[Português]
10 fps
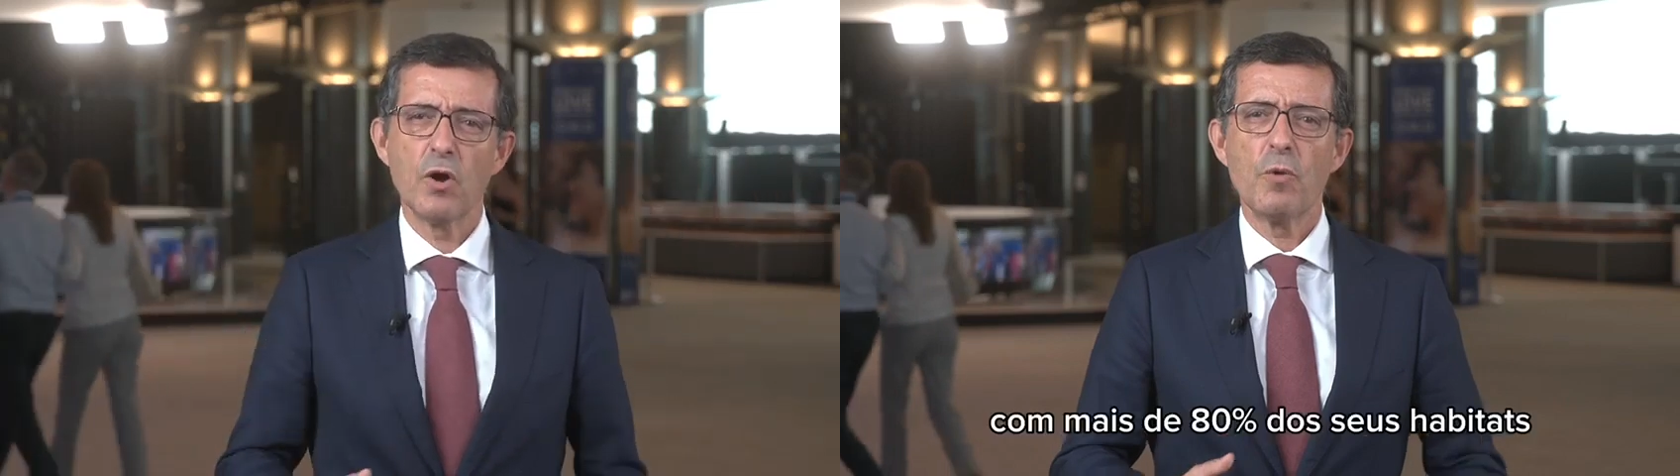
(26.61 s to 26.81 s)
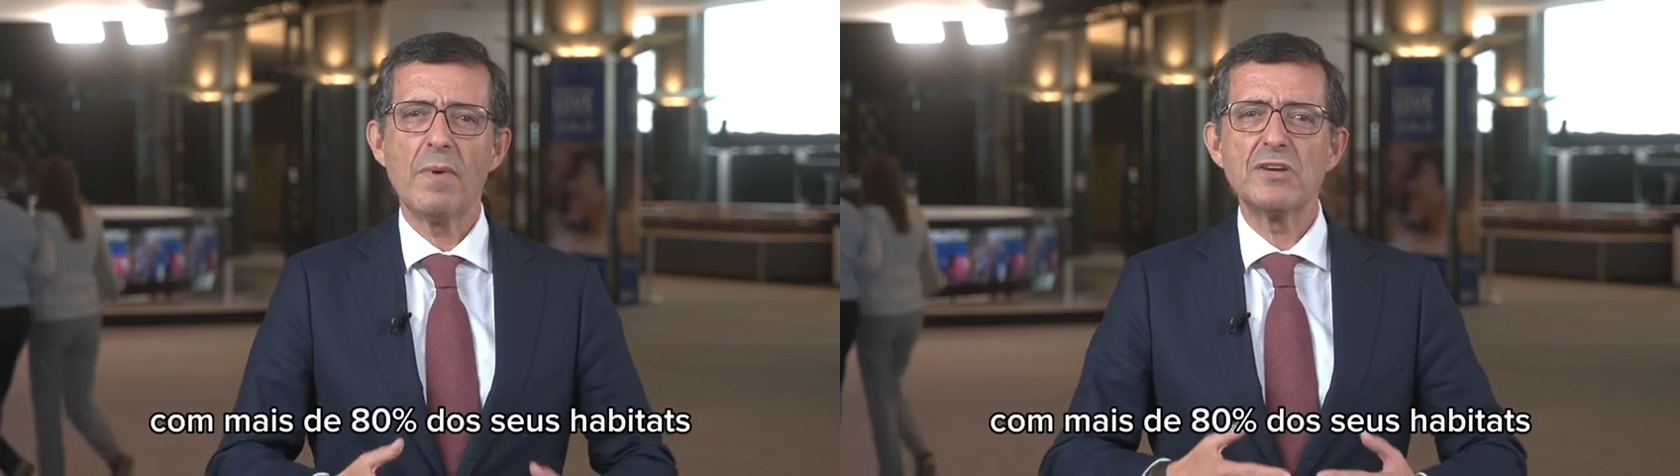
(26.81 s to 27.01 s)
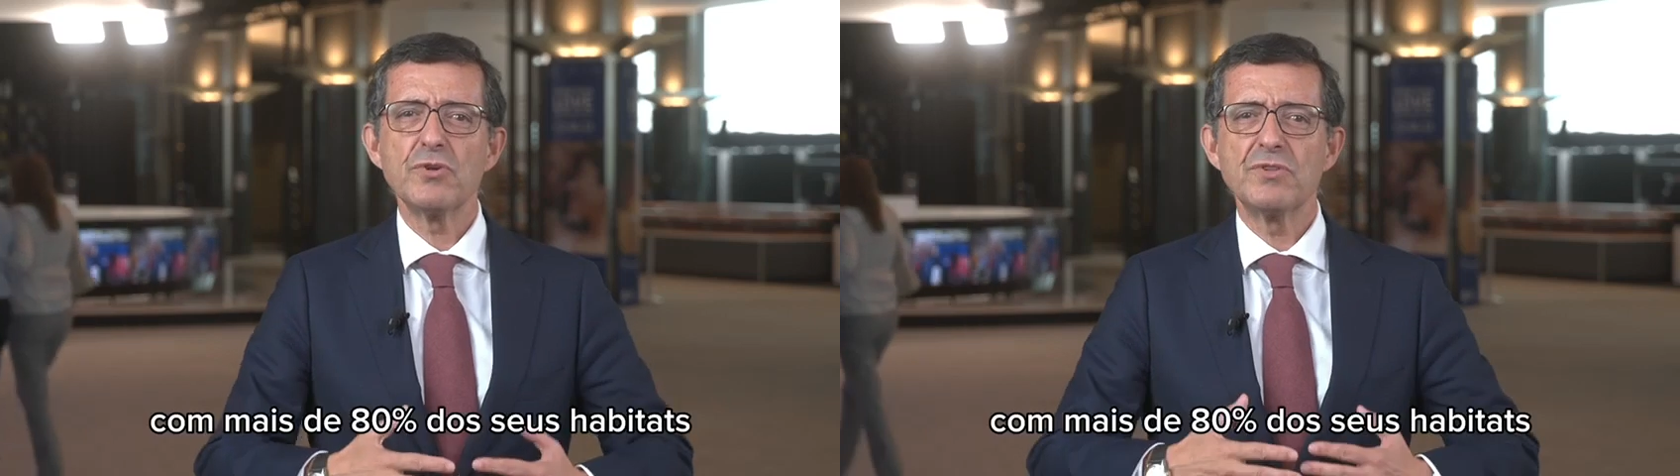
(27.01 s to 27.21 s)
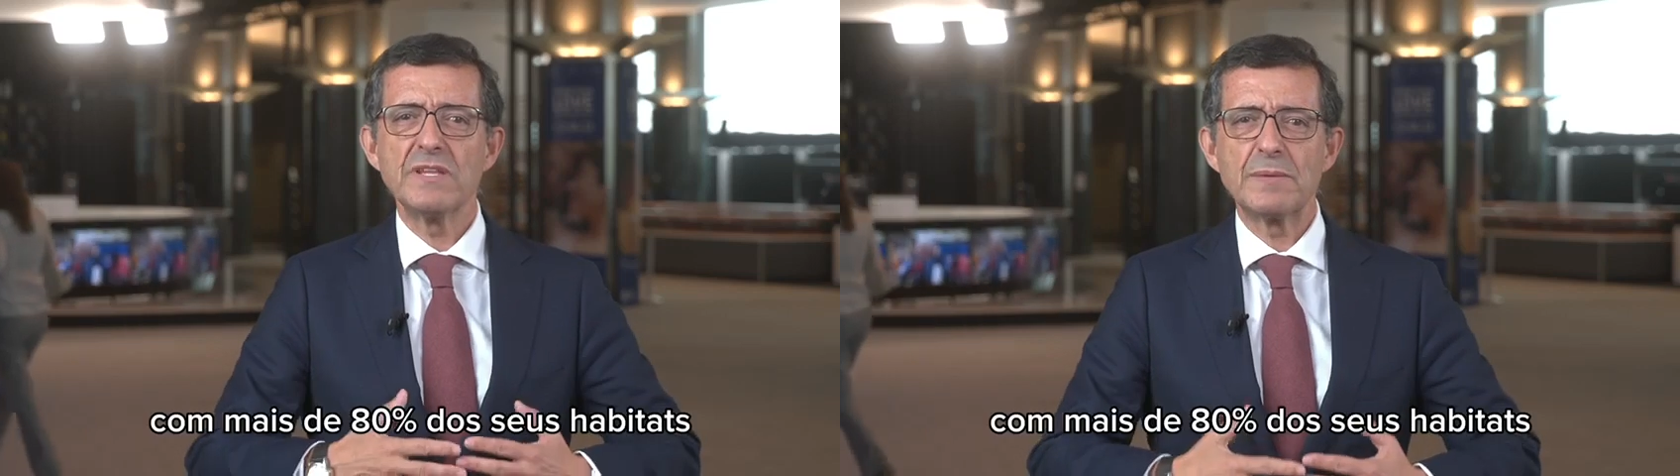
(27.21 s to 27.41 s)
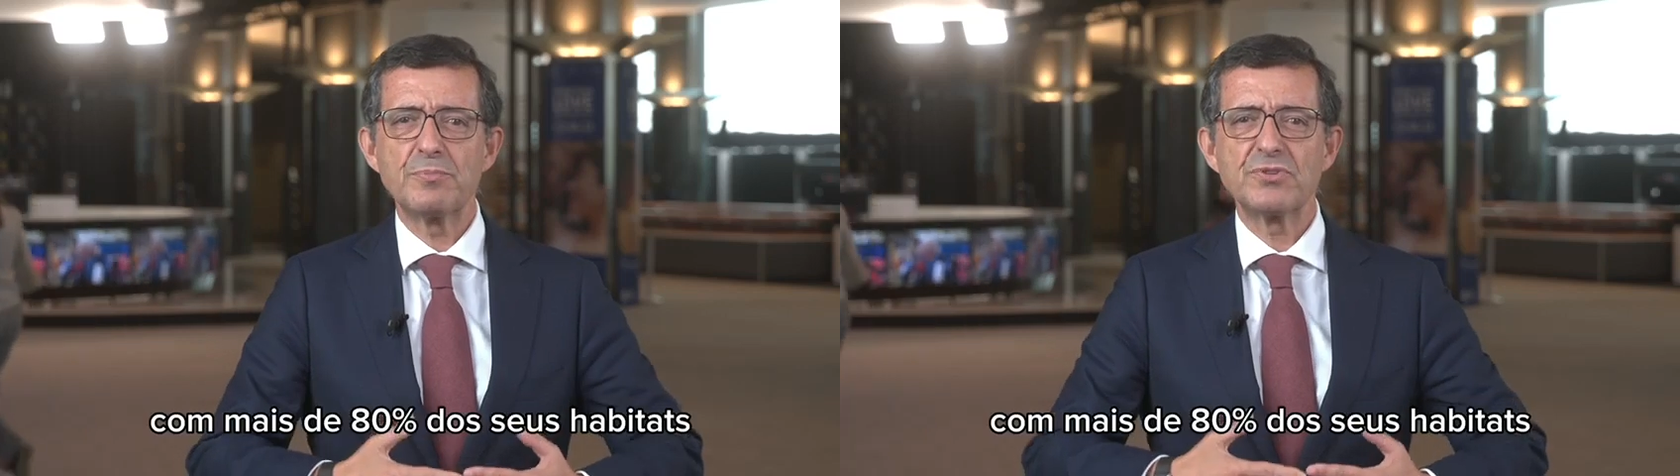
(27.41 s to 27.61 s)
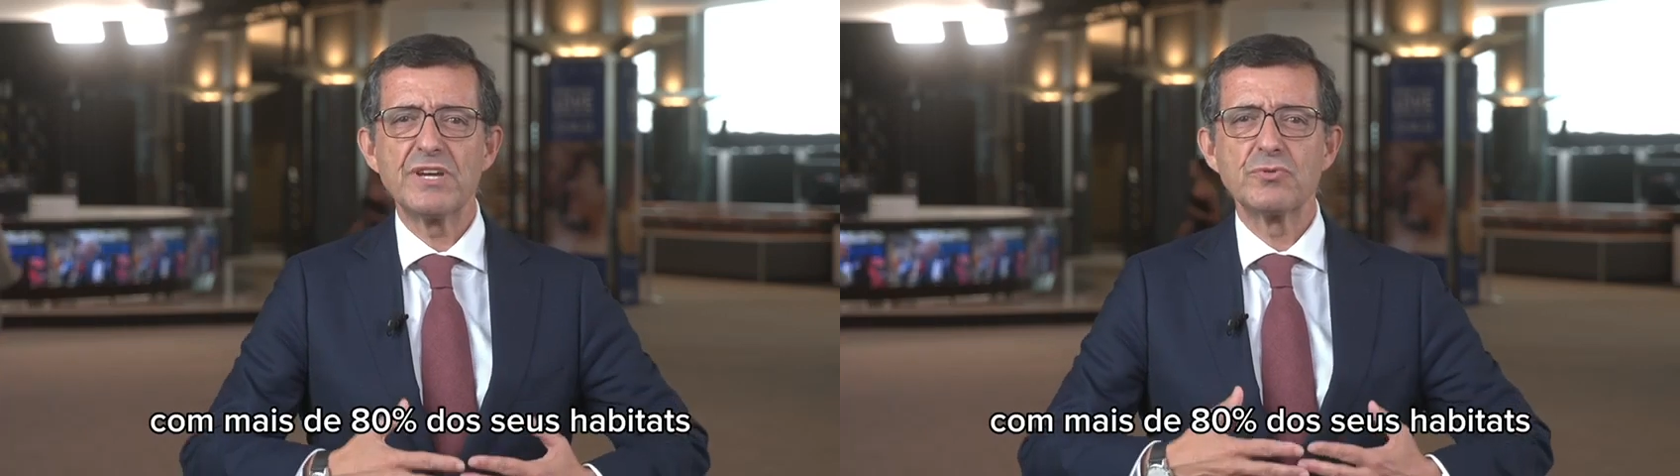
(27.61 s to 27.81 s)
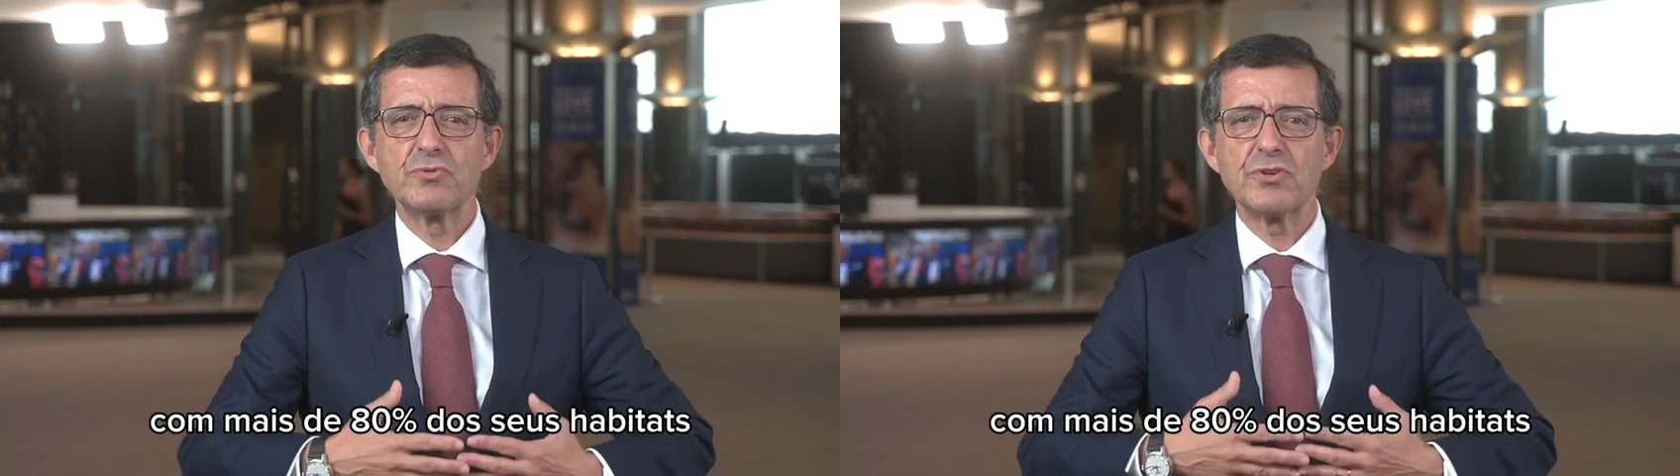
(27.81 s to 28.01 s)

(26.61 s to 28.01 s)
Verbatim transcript: com mais de 80% dos